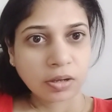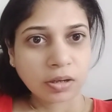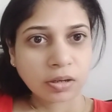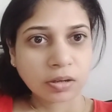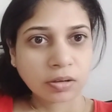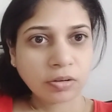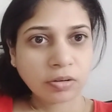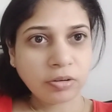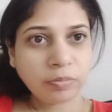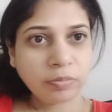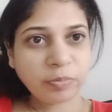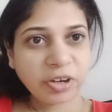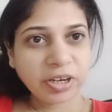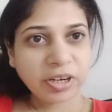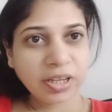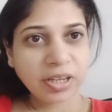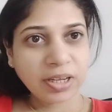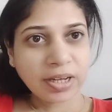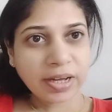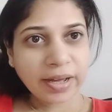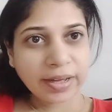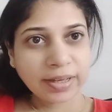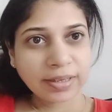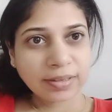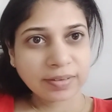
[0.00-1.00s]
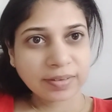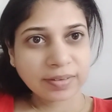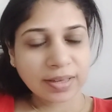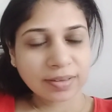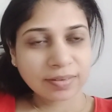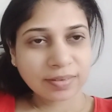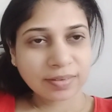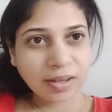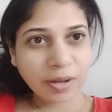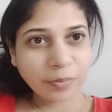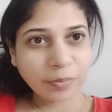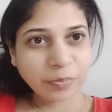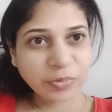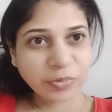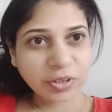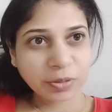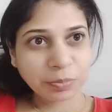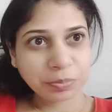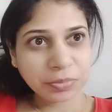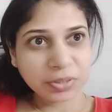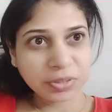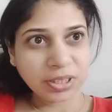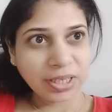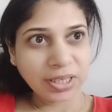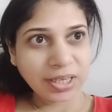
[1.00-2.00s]
गुड मॉर्निंग गाइस कैसे हैं आप सब
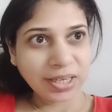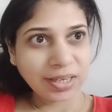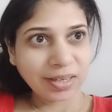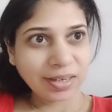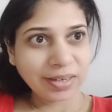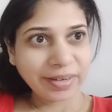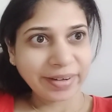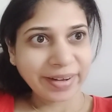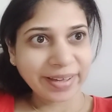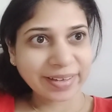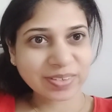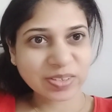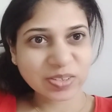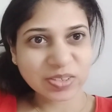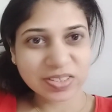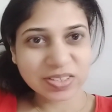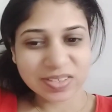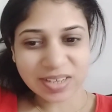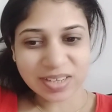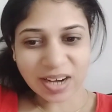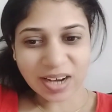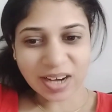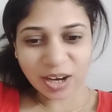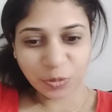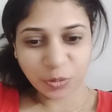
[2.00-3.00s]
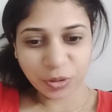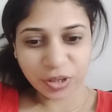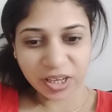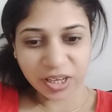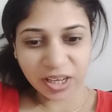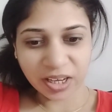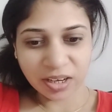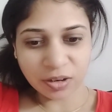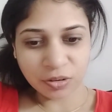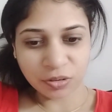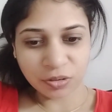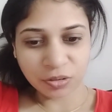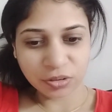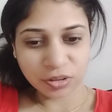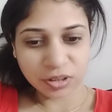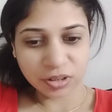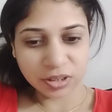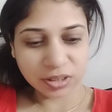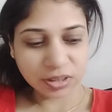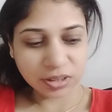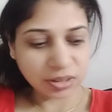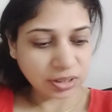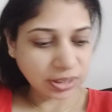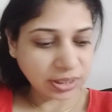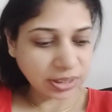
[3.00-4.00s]
ये नेक्स्ट डे स्टार्ट हो गया है
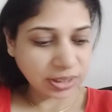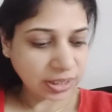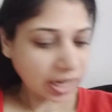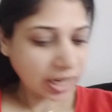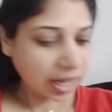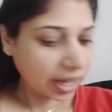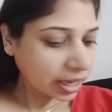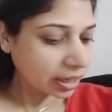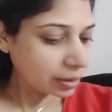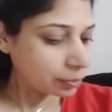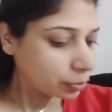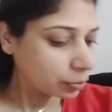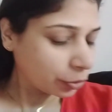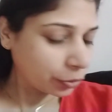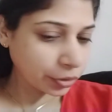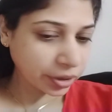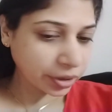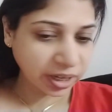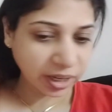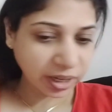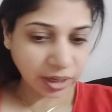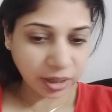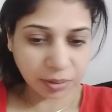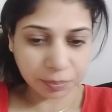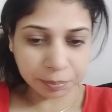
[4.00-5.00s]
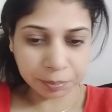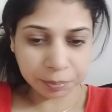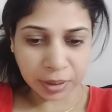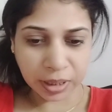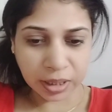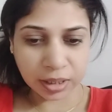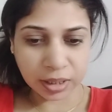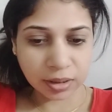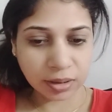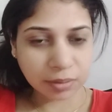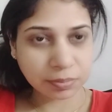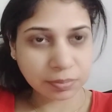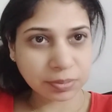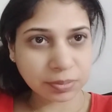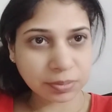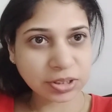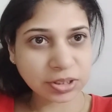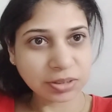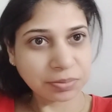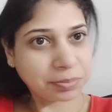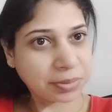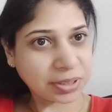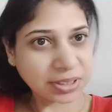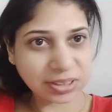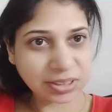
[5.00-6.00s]
और टाइम हो गया है बारह बजे
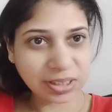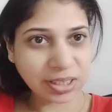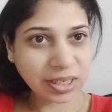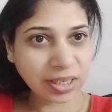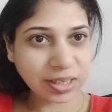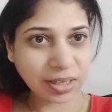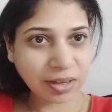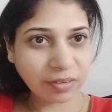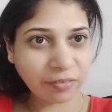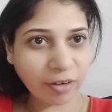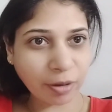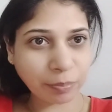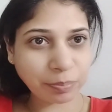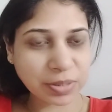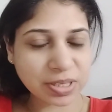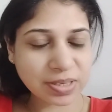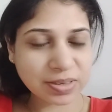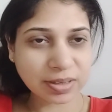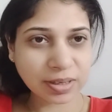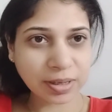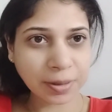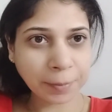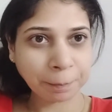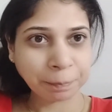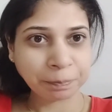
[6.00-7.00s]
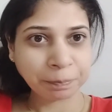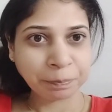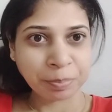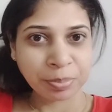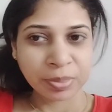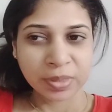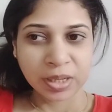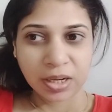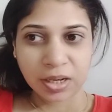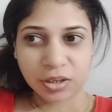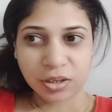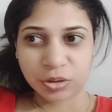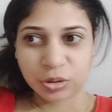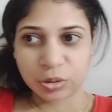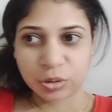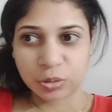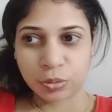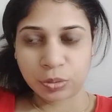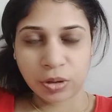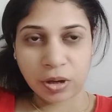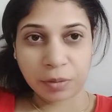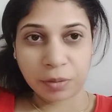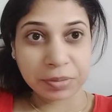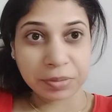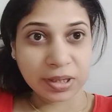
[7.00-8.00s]
बज गए हैं वापस से तो
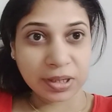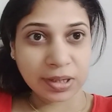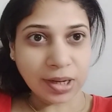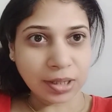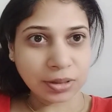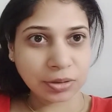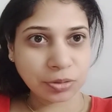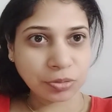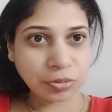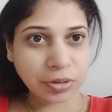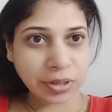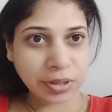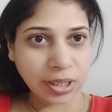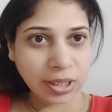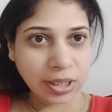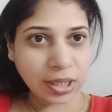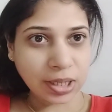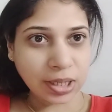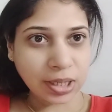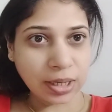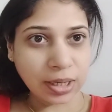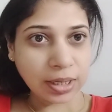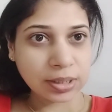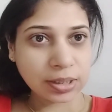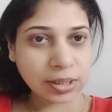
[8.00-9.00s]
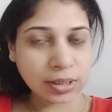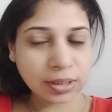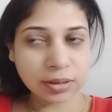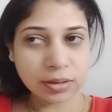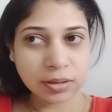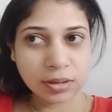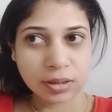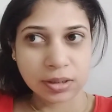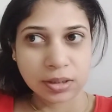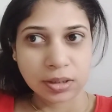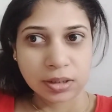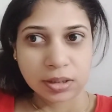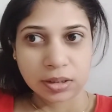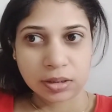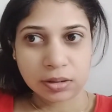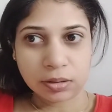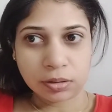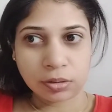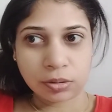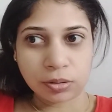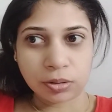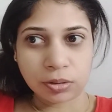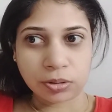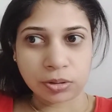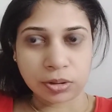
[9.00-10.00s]
हमने रात को केक काटा था
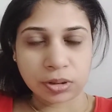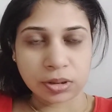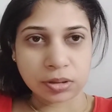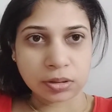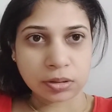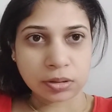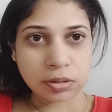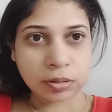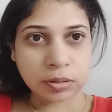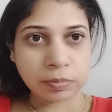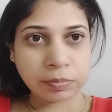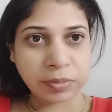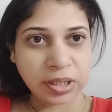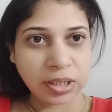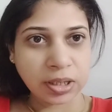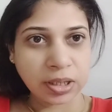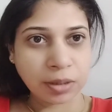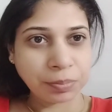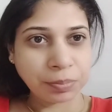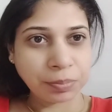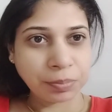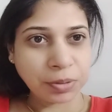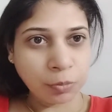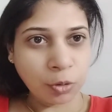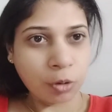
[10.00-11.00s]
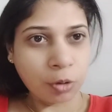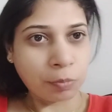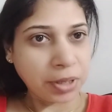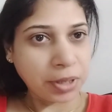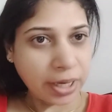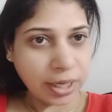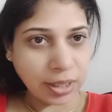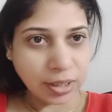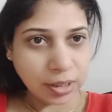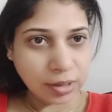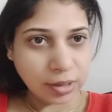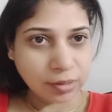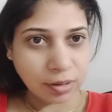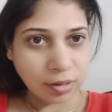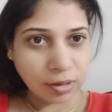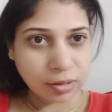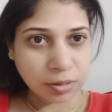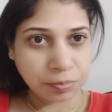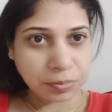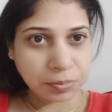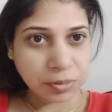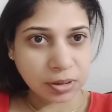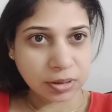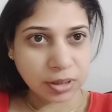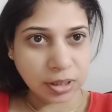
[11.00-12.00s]
और मैंने अपनी मोम डैड के साथ
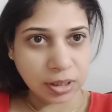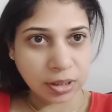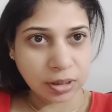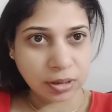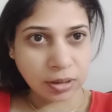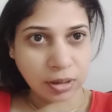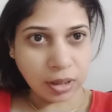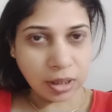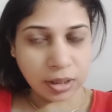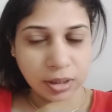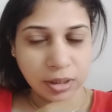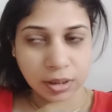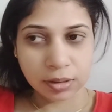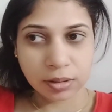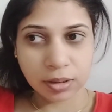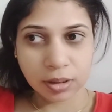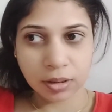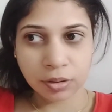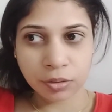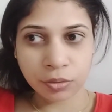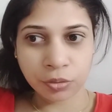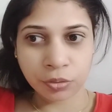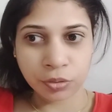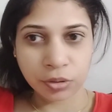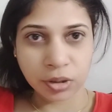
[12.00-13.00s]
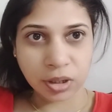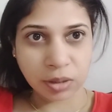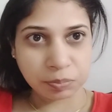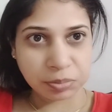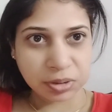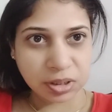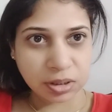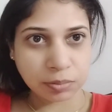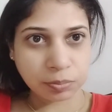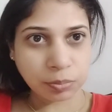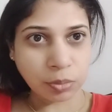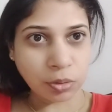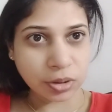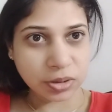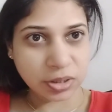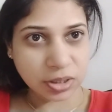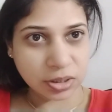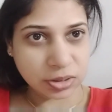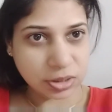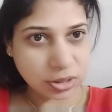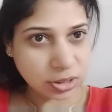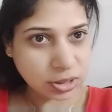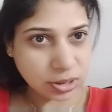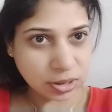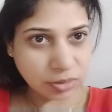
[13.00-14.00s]
अपना केक काटा था और हमने बहुत
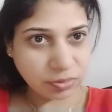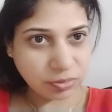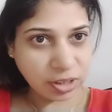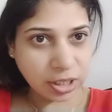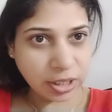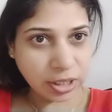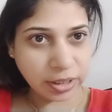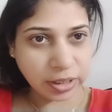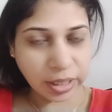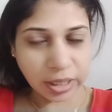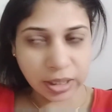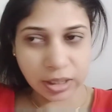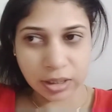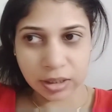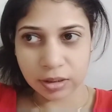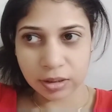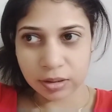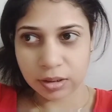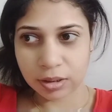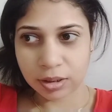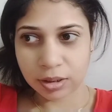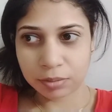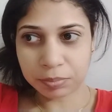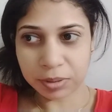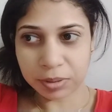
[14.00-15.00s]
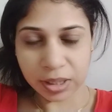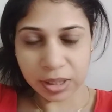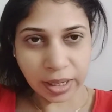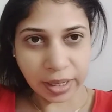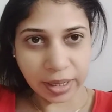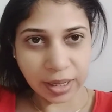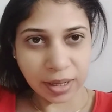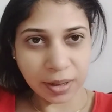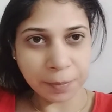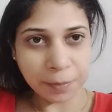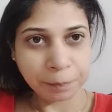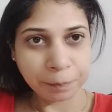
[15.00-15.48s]
अच्छे से वैलेंटाइन डे बनाया